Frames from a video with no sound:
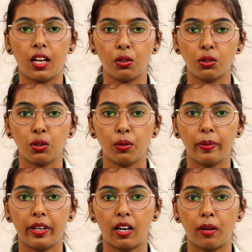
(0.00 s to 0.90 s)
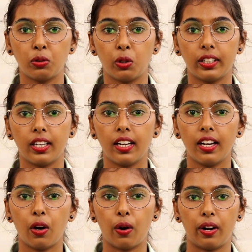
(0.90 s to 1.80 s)
नमस्कार दोस्तों मेरा नाम श्वेता
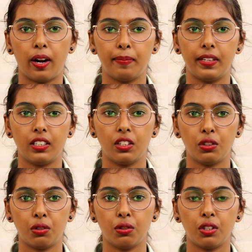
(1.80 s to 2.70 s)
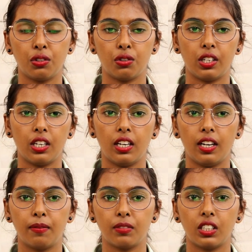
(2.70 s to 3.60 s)
है और आप देखना शुरू कर चुके
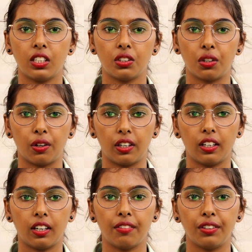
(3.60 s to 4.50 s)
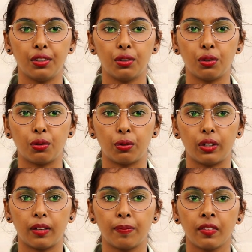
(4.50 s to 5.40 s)
हैं एम सिक्स शॉर्गेन का वीडियो
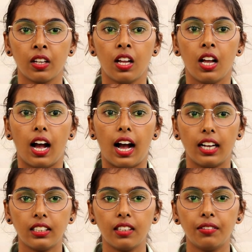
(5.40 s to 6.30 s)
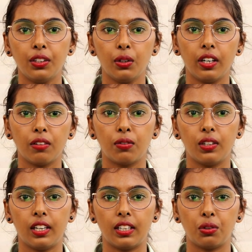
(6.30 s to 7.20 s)
ट्यूटोरियल आज का वीडियो एक
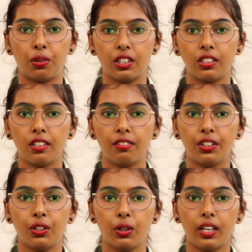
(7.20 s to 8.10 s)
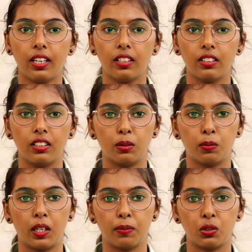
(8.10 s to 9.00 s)
फुली एजुकेशनल वीडियो है
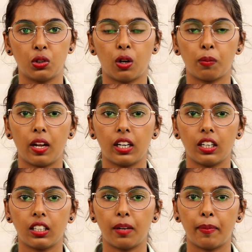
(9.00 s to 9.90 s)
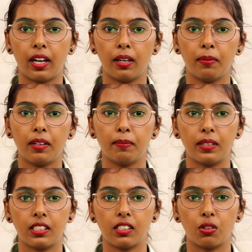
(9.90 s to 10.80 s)
जिसमें हम स्टॉक मार्केट के बारे
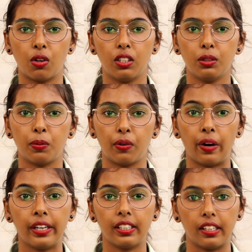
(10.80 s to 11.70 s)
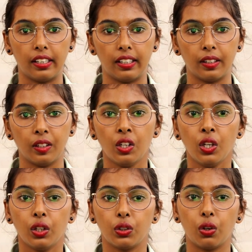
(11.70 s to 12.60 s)
में बेसिक नॉलेज प्रोवाइड करेंगे
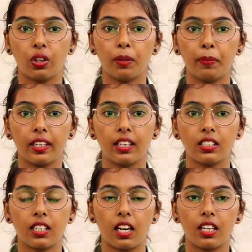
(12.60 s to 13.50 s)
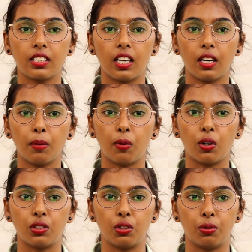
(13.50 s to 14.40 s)
जो कि बिगनर्स के लिए जानना
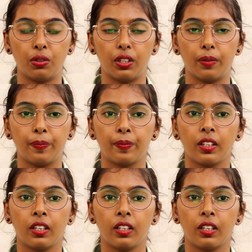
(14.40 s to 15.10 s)
बहुत ज़रूरी है